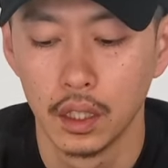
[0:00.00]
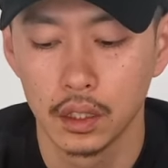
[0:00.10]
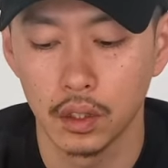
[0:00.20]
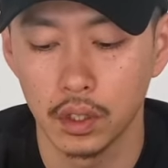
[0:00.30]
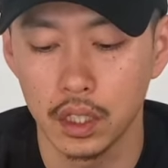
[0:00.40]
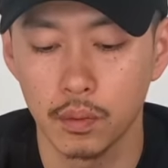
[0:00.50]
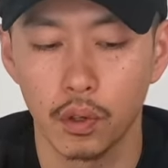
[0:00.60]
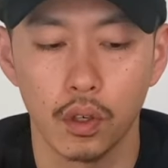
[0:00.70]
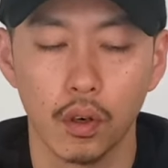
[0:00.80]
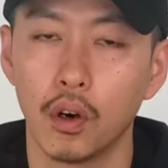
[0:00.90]
なのでいつも
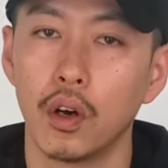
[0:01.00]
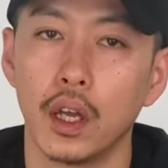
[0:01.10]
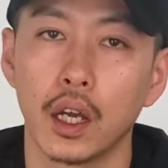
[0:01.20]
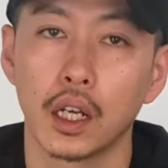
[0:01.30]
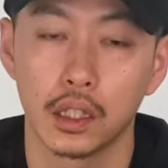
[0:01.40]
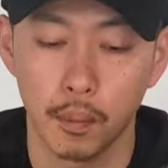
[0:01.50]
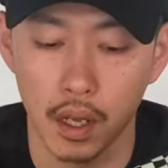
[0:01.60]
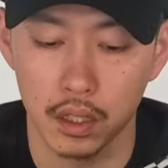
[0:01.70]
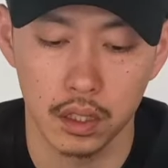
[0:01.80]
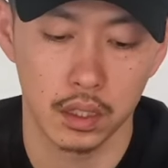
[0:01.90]
これを、えー、買って
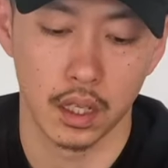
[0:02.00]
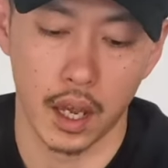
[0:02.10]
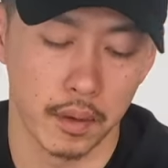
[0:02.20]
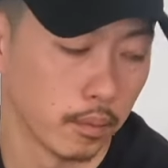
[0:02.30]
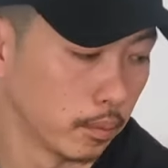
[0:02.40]
ます。はい、